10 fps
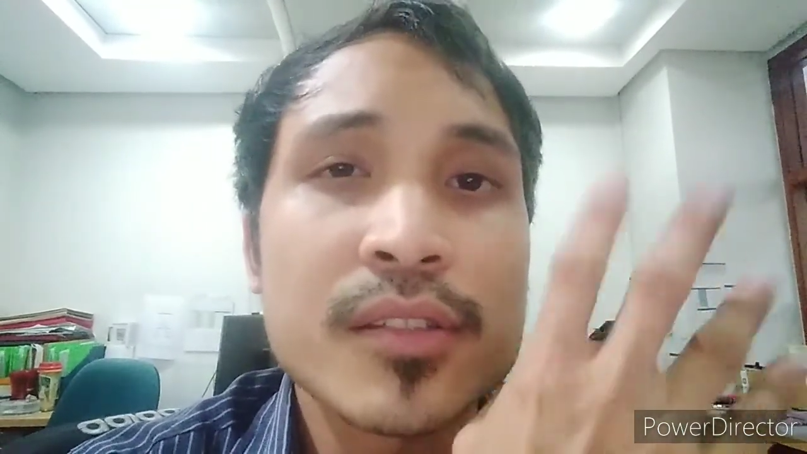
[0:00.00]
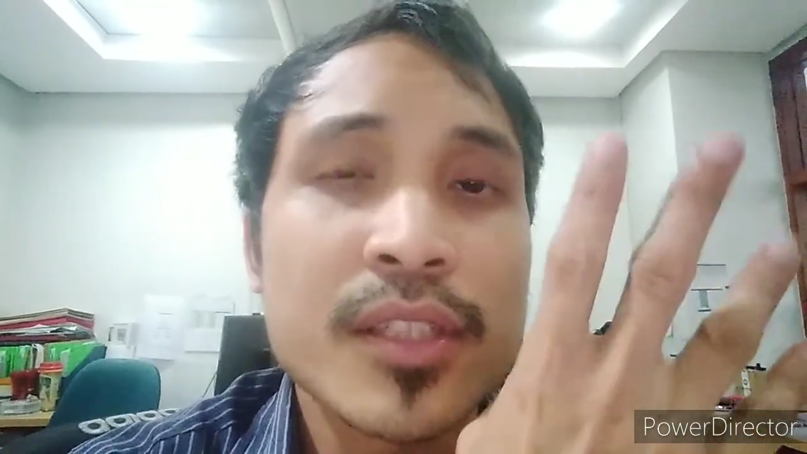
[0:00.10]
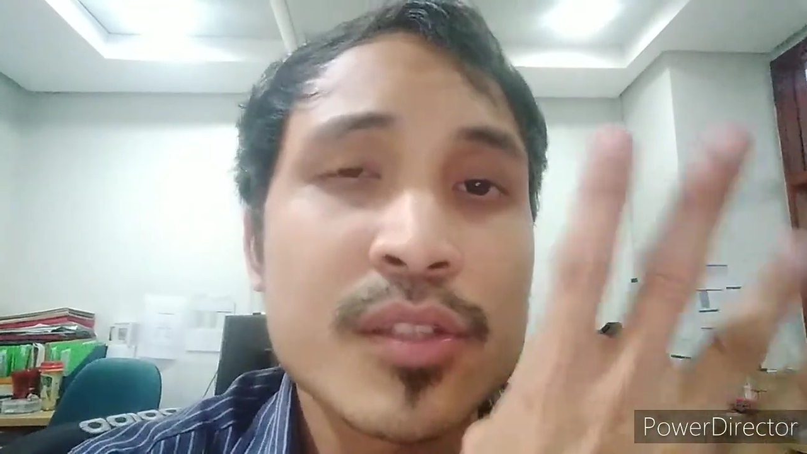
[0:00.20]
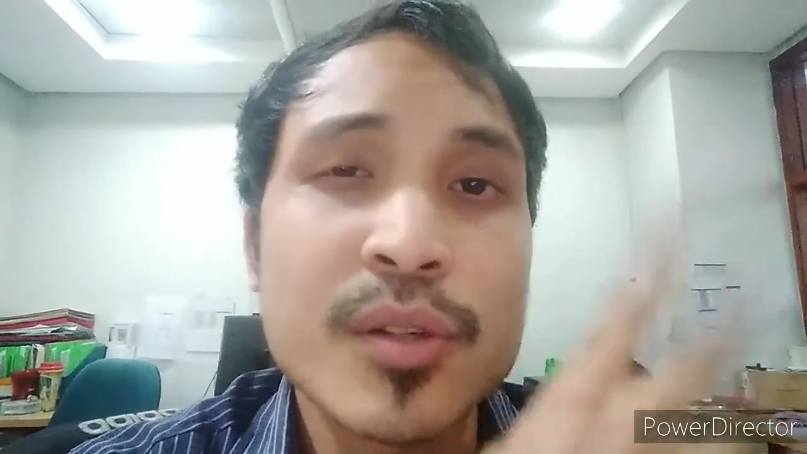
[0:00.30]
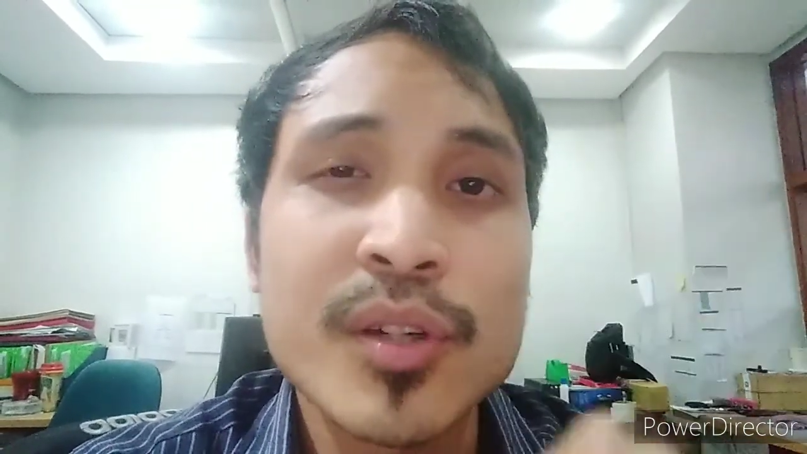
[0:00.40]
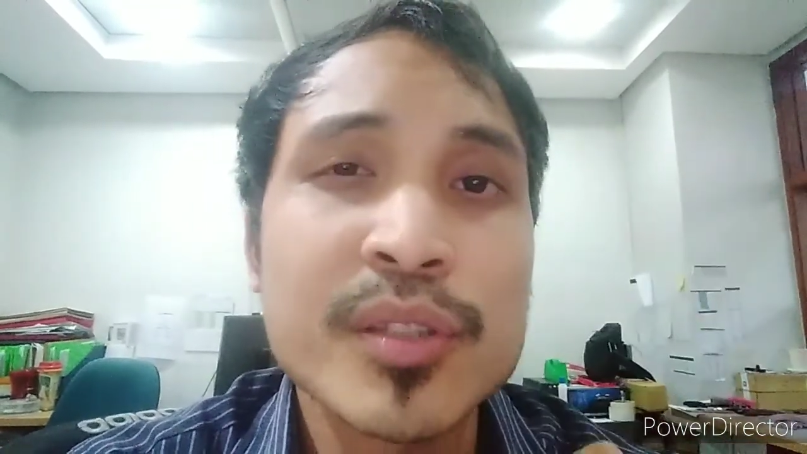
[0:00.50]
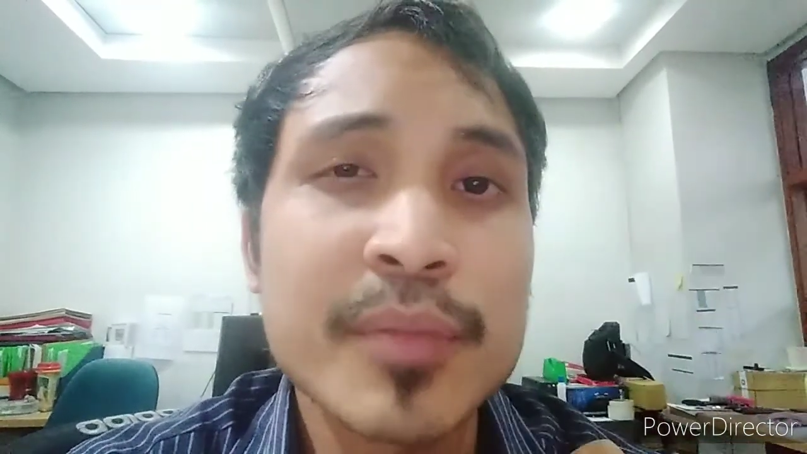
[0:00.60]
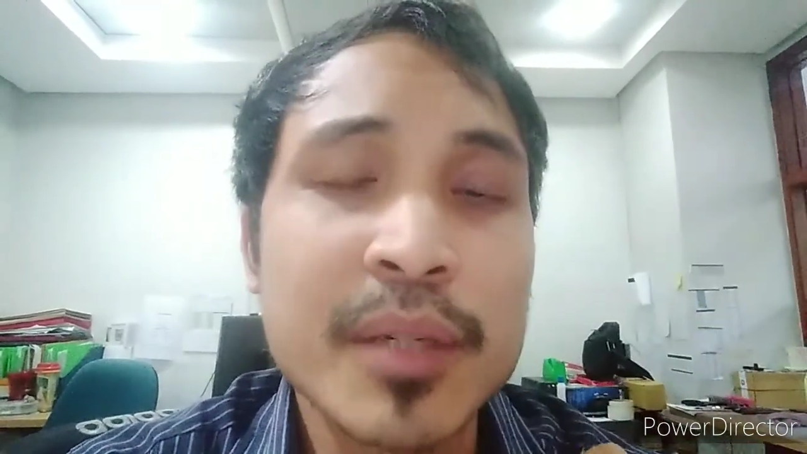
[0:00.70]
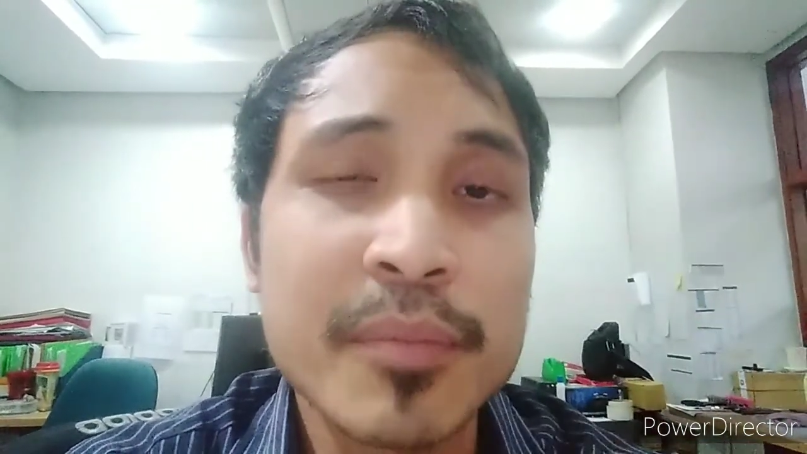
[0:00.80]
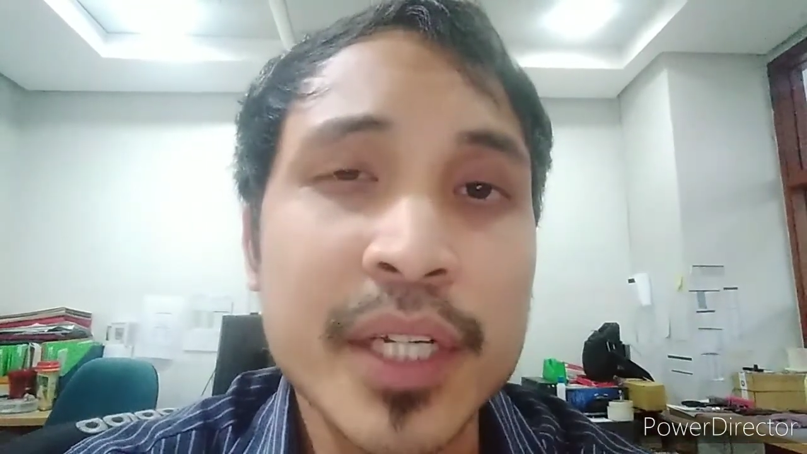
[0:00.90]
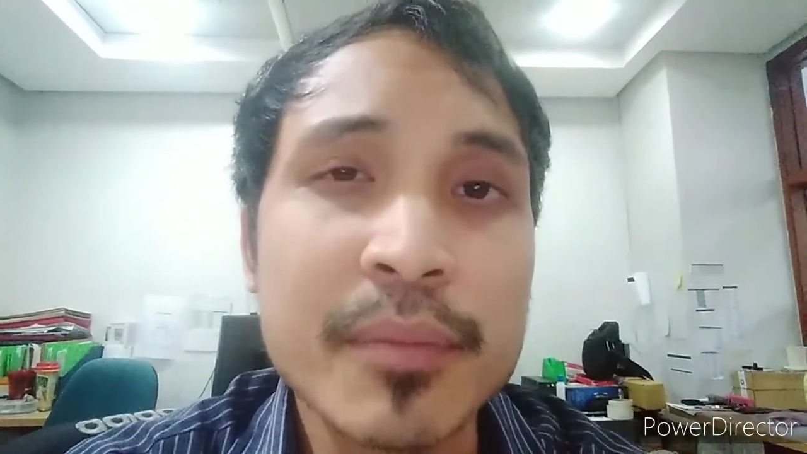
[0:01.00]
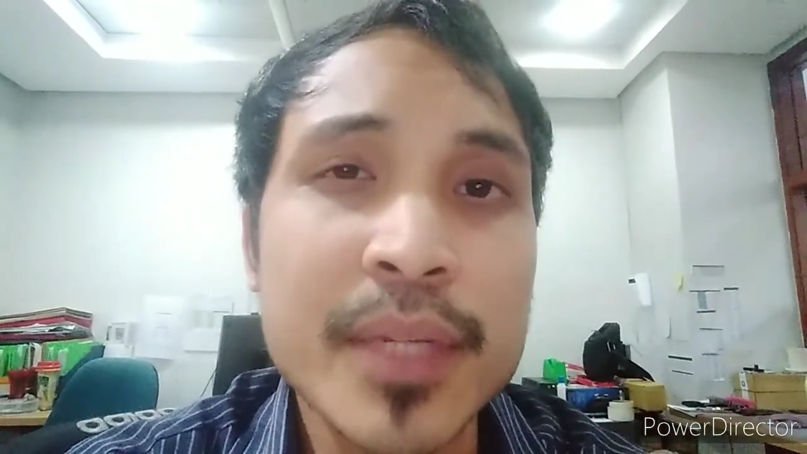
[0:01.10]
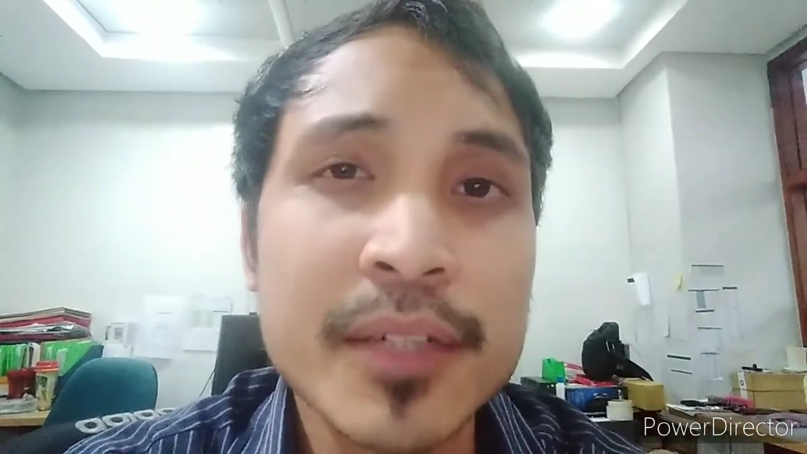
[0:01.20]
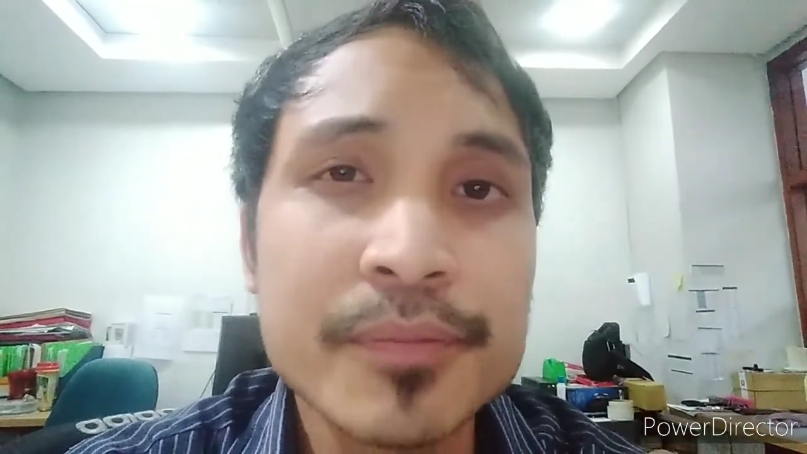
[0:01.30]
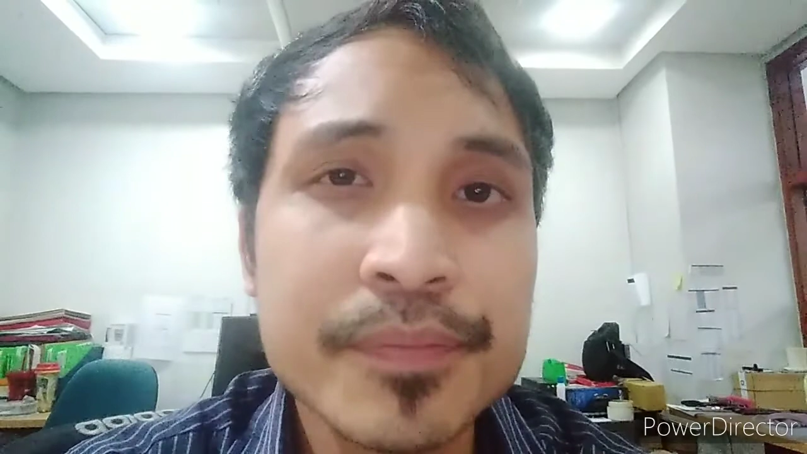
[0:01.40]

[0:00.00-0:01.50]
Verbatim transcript: and so on, meron pa iba.